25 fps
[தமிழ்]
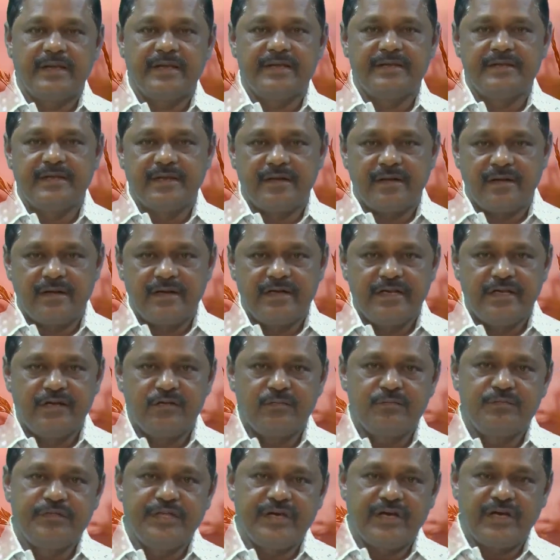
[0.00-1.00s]
இந்த
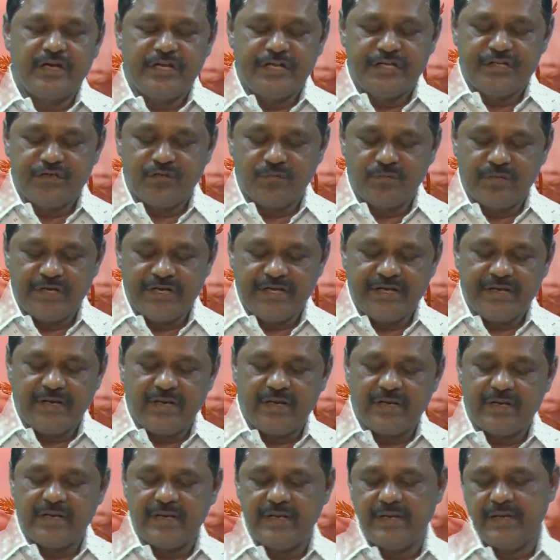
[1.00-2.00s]
நாளிலும்
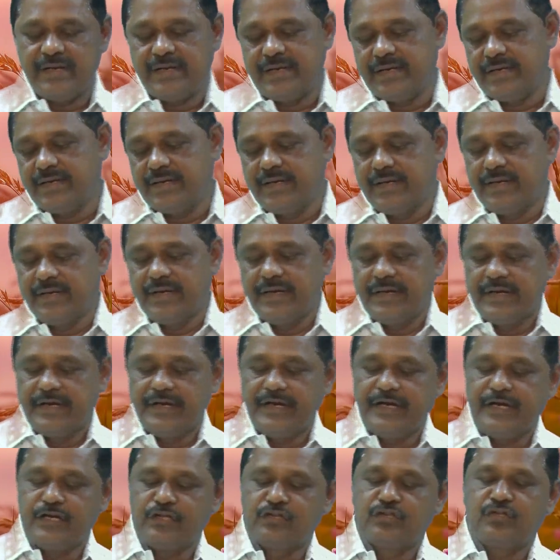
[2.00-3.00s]
தியானிக்கும்படியாக
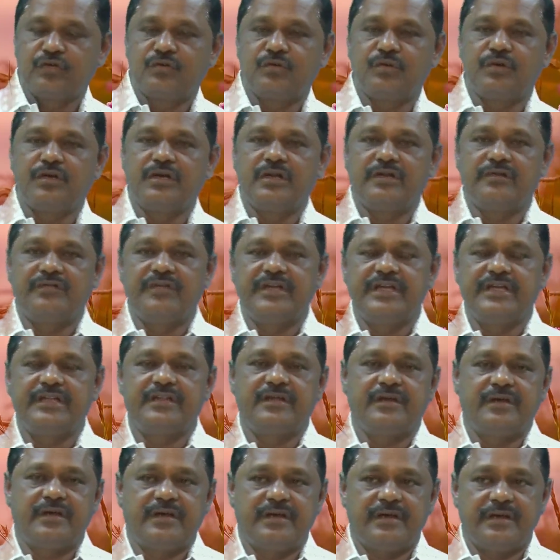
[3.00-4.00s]
எடுத்துக்கொண்ட
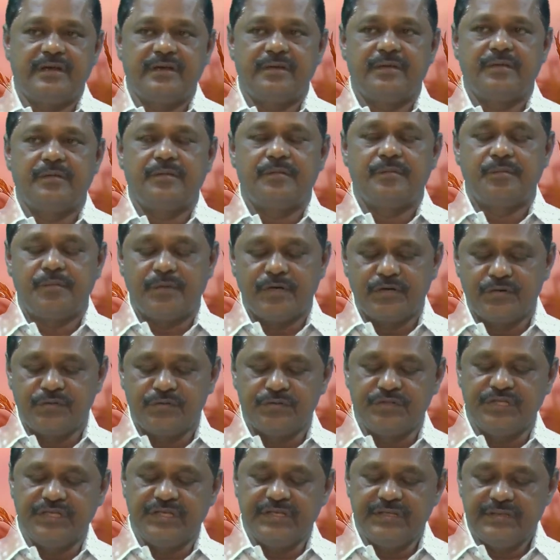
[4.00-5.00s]
வேத
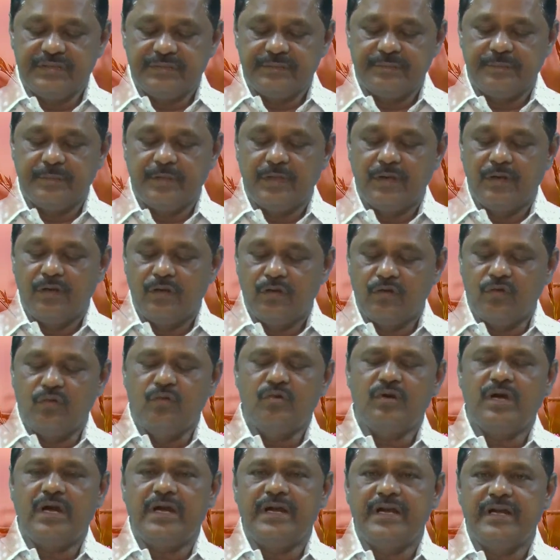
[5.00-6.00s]
பகுதி
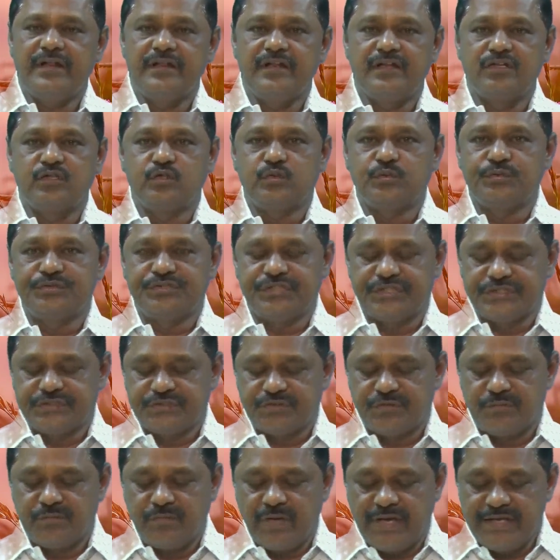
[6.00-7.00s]
லூக்கா எழுதின
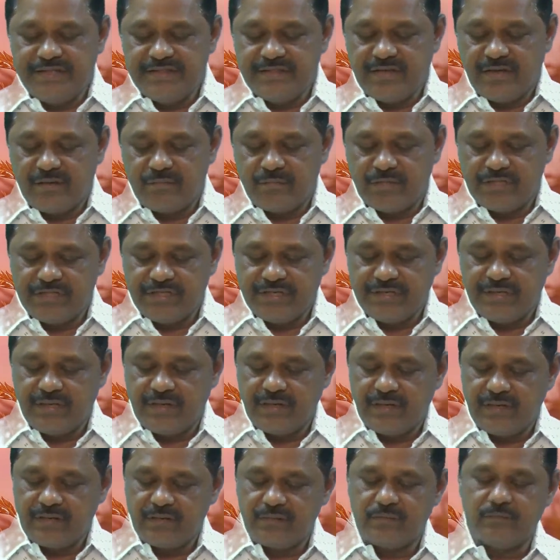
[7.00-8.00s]
சுவிசேஷம் ஐந்தாம்
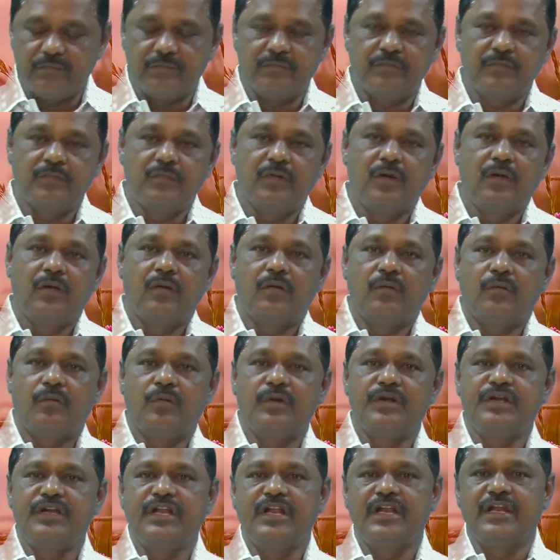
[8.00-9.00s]
அதிகாரம்
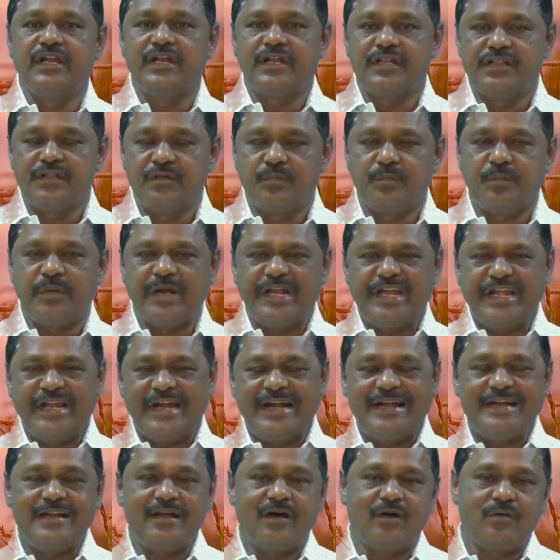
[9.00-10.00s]
ஒன்றிலிருந்து
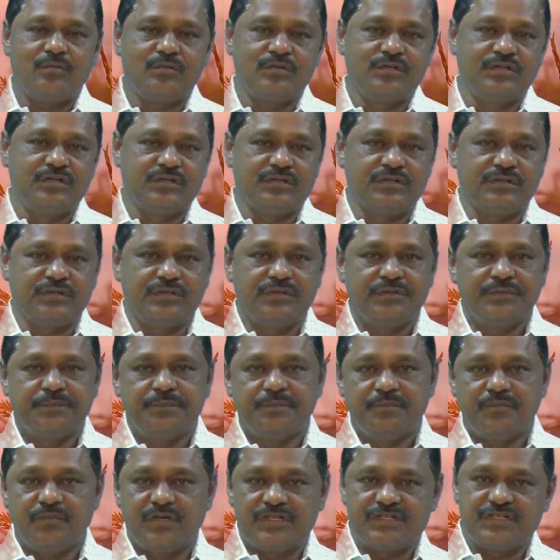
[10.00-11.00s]
பனிரெண்டாவது
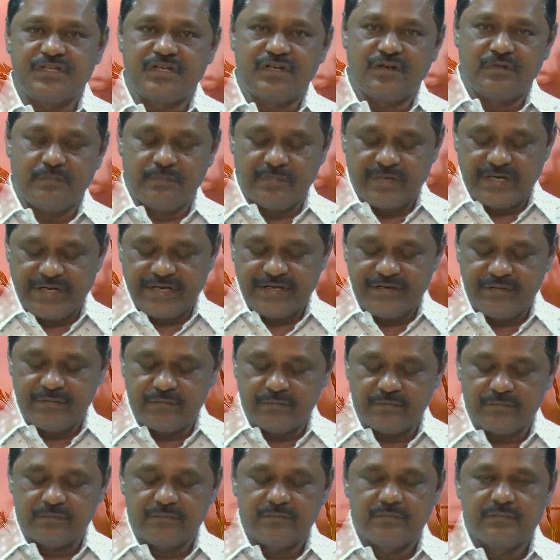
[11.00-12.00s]
வசனம்
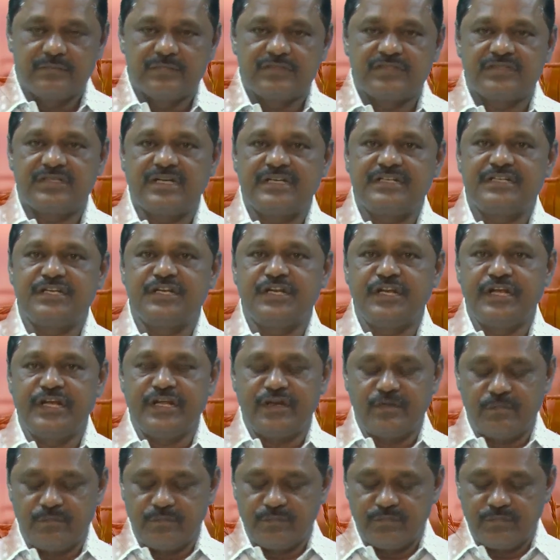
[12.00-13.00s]
வரையும் சற்று
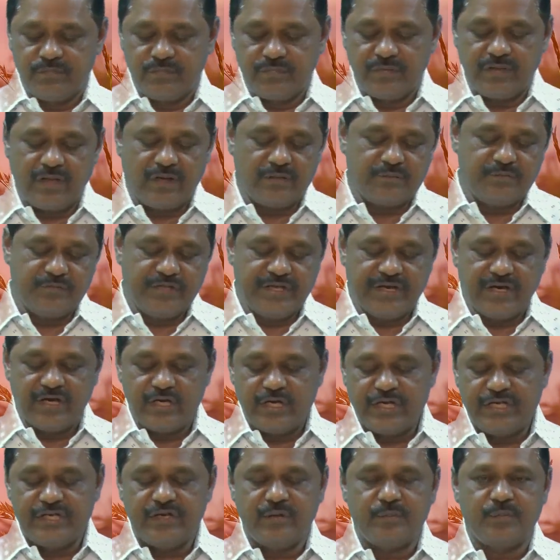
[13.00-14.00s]
நேரம் நாம்
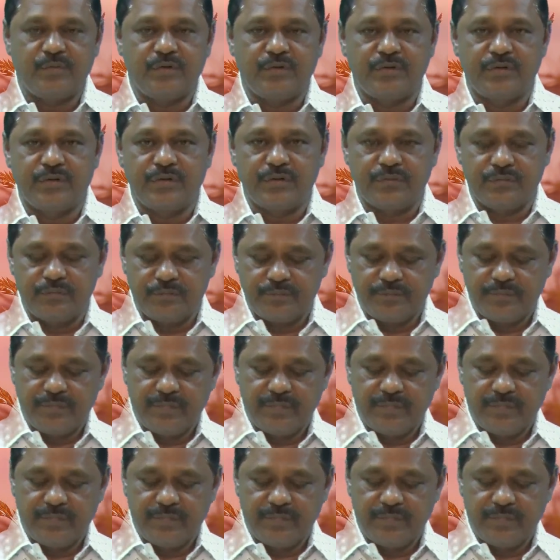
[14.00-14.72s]
தியானிக்க போகிறோம்